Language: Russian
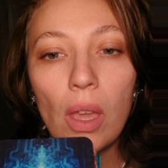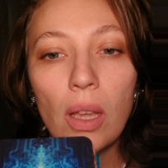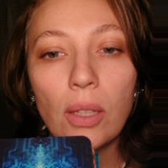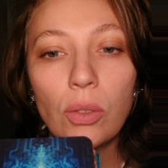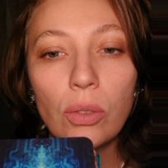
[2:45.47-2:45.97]

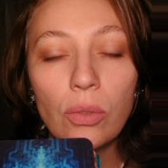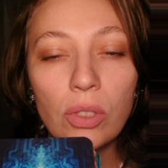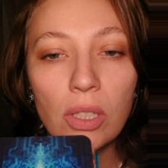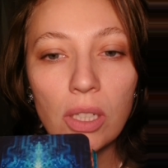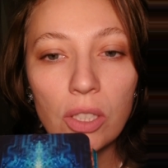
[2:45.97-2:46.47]
которую
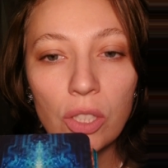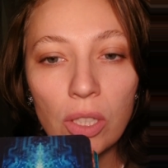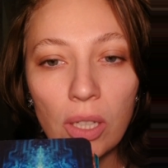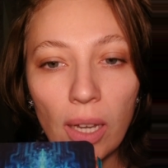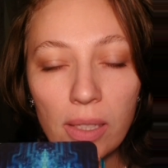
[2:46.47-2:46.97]
нужно
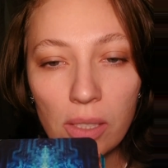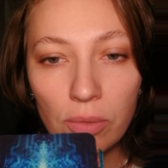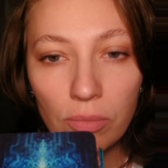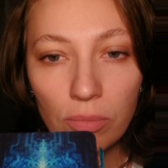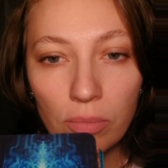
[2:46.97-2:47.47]
разжигать
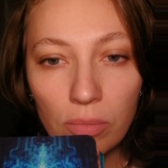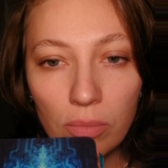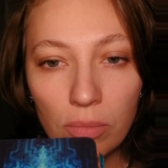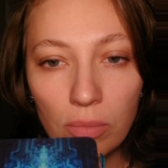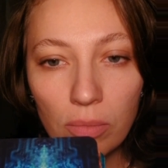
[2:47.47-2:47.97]

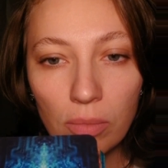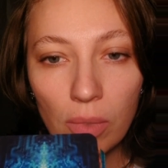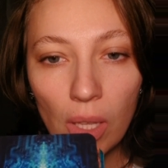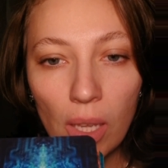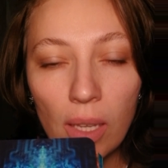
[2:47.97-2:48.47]

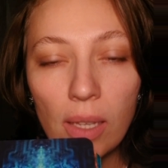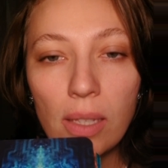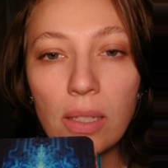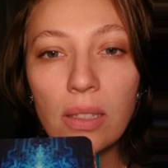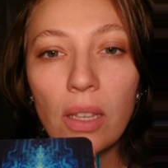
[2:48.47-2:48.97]
и
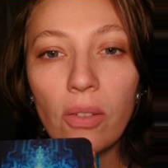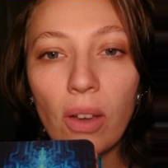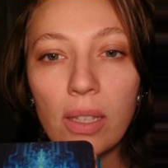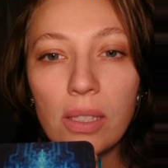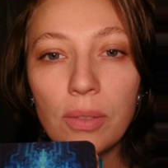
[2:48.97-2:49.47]

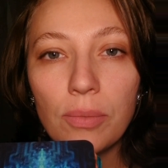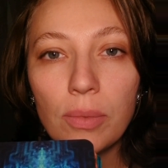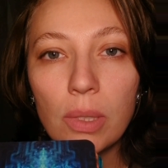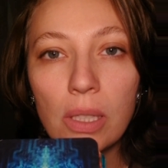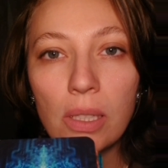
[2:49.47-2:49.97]
создавать,
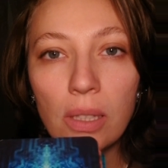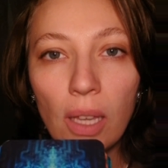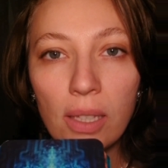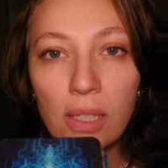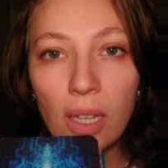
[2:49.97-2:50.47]

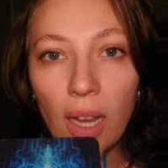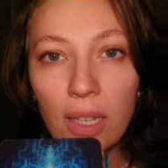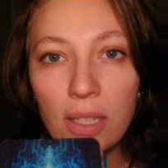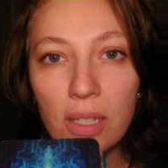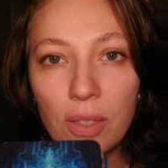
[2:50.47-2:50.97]
созидать
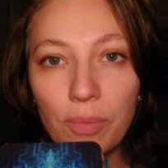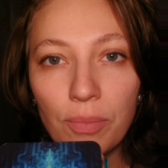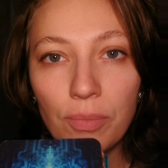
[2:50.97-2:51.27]
реальность.